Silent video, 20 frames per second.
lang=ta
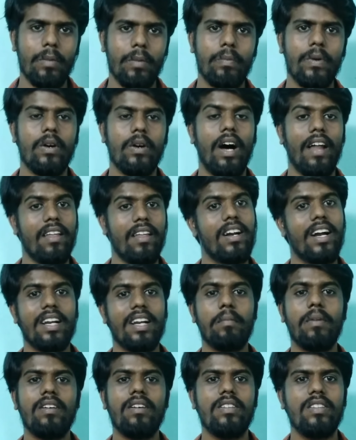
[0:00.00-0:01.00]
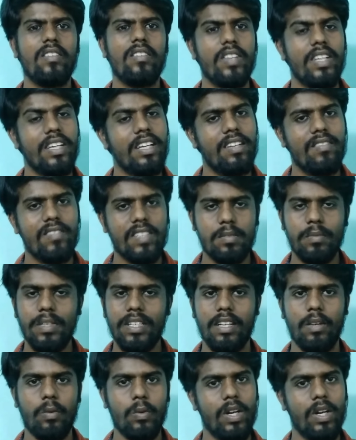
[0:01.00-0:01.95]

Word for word: இப்போ அதை கண்டிப்பாக கண்டிப்பாக வந்து இன்வெஸ்ட்மெண்ட்